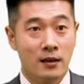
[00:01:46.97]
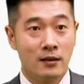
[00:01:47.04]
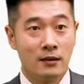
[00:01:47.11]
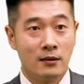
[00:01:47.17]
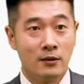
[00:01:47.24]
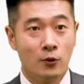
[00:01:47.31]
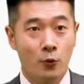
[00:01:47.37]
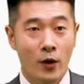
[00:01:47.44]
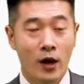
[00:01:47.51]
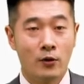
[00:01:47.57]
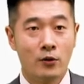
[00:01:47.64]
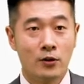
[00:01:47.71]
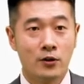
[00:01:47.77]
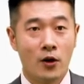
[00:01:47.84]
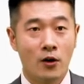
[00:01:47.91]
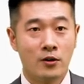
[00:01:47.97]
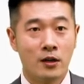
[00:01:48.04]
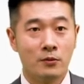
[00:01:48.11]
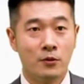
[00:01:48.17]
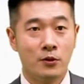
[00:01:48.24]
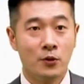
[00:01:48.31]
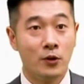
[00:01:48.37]
기사 등 외국
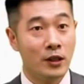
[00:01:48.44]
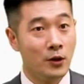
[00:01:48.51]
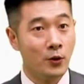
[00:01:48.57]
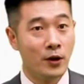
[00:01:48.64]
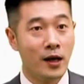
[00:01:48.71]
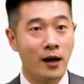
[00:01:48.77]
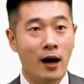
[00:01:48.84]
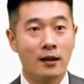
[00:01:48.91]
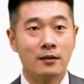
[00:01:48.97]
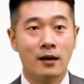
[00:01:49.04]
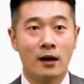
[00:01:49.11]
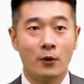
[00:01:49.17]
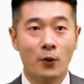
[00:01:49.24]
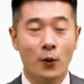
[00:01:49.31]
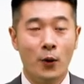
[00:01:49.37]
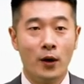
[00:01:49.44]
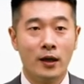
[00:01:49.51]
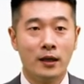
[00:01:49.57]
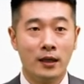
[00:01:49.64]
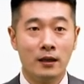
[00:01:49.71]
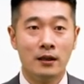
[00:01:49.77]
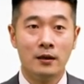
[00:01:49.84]
저작물도 이용이 가능하고
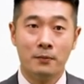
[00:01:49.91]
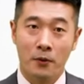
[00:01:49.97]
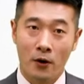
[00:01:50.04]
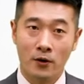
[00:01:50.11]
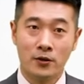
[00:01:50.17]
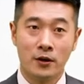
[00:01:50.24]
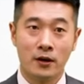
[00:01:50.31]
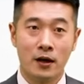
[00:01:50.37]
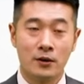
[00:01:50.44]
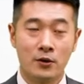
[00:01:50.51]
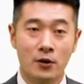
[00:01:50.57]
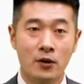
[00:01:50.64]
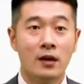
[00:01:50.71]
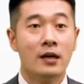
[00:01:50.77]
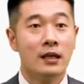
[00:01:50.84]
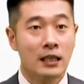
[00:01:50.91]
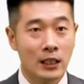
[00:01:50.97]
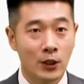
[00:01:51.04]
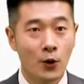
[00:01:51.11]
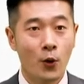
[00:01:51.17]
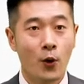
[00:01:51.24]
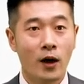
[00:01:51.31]
이를 번역해서
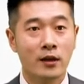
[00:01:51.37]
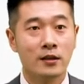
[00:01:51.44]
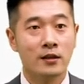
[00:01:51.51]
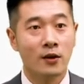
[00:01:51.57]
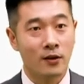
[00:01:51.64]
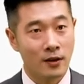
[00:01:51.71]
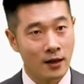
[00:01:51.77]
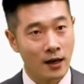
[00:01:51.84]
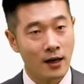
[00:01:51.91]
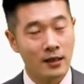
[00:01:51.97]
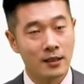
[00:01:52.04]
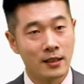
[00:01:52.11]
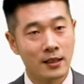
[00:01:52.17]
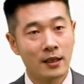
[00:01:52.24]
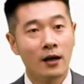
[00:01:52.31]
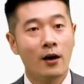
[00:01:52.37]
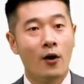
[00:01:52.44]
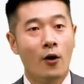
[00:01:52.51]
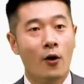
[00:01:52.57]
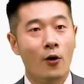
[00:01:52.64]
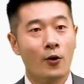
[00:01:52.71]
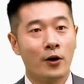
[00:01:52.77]
이용하는 것까지
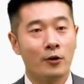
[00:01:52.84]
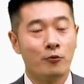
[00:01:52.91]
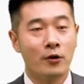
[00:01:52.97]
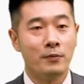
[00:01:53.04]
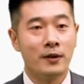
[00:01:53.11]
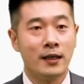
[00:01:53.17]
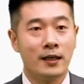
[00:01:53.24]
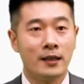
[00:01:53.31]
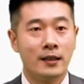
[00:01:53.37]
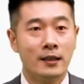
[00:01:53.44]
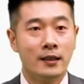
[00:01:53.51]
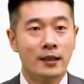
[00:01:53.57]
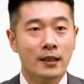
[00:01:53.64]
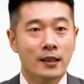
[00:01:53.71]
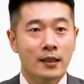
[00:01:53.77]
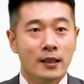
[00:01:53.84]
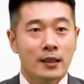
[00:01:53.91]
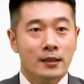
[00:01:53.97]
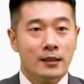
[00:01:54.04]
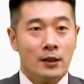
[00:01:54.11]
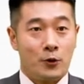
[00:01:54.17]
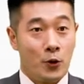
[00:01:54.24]
허용이 됩니다.
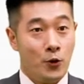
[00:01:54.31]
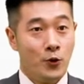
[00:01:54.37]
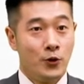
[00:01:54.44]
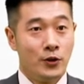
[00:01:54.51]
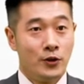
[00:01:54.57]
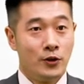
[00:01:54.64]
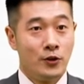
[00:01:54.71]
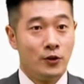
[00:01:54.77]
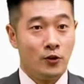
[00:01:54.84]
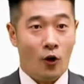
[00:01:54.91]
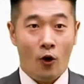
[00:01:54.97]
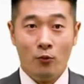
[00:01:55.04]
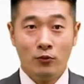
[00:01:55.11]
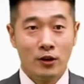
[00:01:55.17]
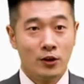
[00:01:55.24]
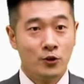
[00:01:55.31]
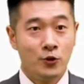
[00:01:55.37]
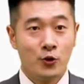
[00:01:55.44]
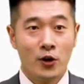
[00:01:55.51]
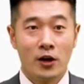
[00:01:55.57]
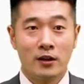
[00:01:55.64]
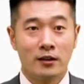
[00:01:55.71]
자, 교육은 너무나
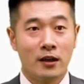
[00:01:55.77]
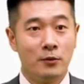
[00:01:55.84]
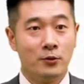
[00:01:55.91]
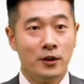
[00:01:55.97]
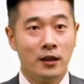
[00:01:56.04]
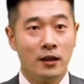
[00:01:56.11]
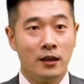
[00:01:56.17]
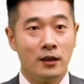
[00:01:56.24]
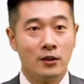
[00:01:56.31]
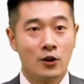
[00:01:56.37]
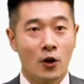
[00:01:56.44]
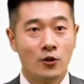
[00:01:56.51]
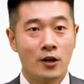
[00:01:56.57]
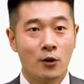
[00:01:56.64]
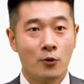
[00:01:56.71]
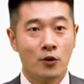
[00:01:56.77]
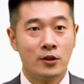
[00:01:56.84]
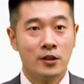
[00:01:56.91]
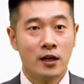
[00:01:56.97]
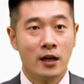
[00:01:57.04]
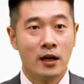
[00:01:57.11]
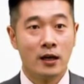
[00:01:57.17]
중요하기 때문에
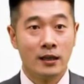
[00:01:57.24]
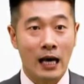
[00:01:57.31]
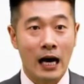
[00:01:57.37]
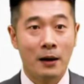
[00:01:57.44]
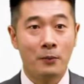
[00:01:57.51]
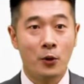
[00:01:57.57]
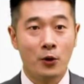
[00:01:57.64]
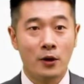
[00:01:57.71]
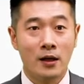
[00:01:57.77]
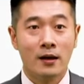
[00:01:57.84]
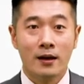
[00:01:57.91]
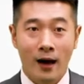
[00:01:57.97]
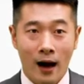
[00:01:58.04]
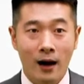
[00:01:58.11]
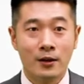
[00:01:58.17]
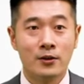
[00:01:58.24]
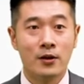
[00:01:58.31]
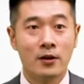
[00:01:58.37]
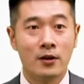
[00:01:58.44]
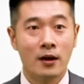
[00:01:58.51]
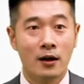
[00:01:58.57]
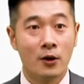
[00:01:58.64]
저작권자의 양보를
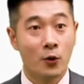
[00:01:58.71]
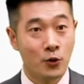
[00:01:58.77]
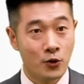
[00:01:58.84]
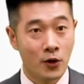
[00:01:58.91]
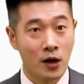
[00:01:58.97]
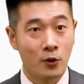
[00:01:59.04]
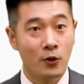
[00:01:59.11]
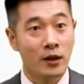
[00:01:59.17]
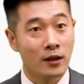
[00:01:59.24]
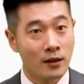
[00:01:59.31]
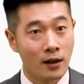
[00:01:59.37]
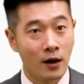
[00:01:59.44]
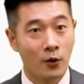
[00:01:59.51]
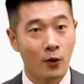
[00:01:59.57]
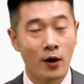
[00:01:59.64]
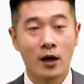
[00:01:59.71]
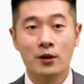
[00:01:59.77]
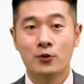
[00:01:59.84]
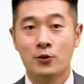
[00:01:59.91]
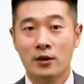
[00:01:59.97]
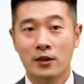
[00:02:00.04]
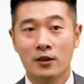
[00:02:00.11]
강력하게 요청하고 있다고
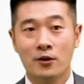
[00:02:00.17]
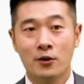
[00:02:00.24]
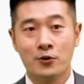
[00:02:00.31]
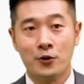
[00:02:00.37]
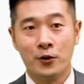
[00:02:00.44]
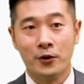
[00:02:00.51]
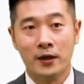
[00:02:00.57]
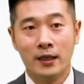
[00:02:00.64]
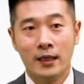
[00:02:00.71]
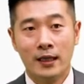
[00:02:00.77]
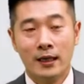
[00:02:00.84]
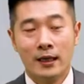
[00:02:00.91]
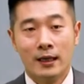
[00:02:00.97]
할 수 있는 거죠.